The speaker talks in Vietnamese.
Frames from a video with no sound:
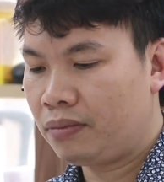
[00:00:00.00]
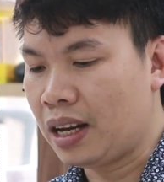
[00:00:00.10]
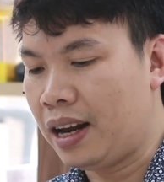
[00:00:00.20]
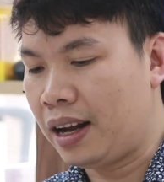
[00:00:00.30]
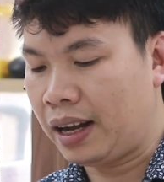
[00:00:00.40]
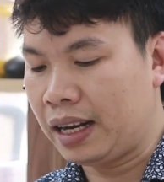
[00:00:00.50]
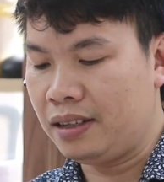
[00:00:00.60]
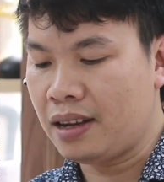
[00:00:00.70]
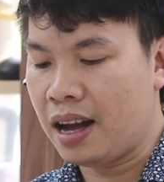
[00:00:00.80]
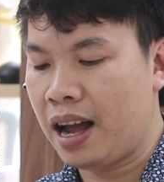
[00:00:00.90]
Đây là cách
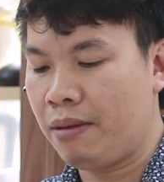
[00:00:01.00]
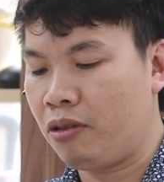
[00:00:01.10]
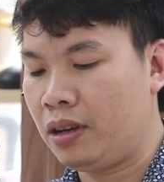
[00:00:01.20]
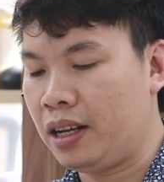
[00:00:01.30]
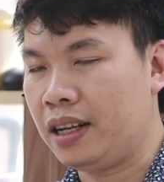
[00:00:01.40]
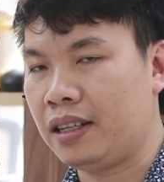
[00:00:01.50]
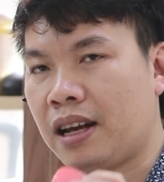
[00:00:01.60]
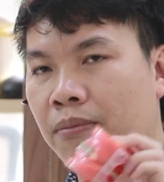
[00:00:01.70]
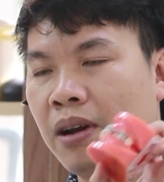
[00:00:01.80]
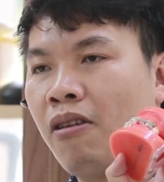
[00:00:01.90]
thứ hai mà có thể để
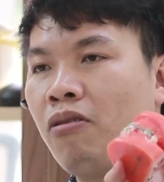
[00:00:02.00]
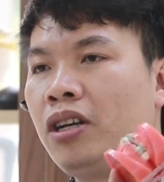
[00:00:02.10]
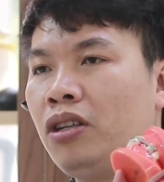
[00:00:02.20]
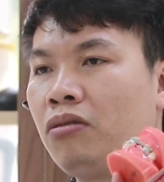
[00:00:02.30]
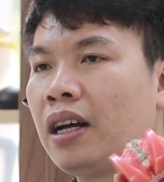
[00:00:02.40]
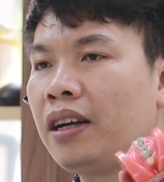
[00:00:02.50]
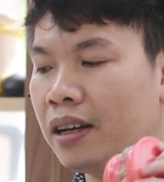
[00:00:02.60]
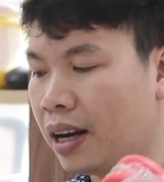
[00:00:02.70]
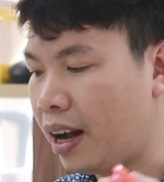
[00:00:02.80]
giảm đau khi chúng ta niềng